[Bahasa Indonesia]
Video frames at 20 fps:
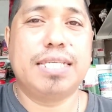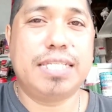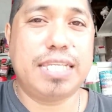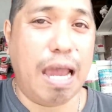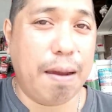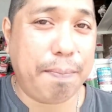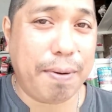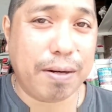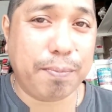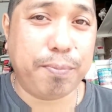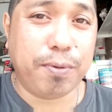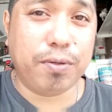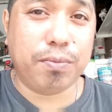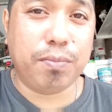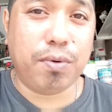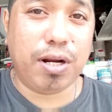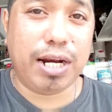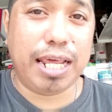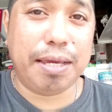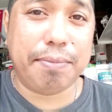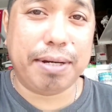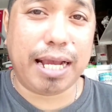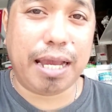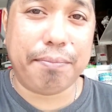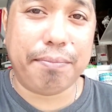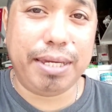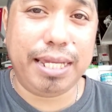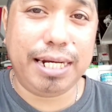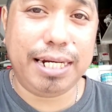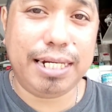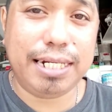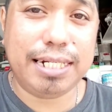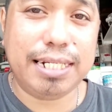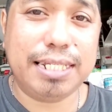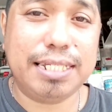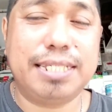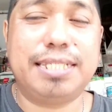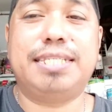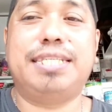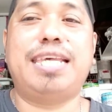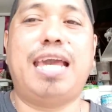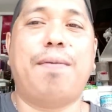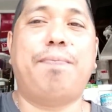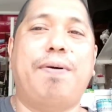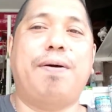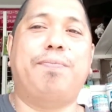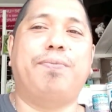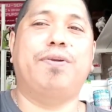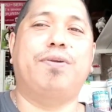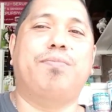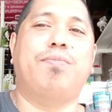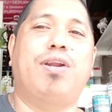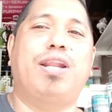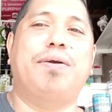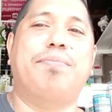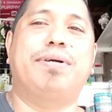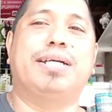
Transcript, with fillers: Siapapun boleh mengambil, siapapun boleh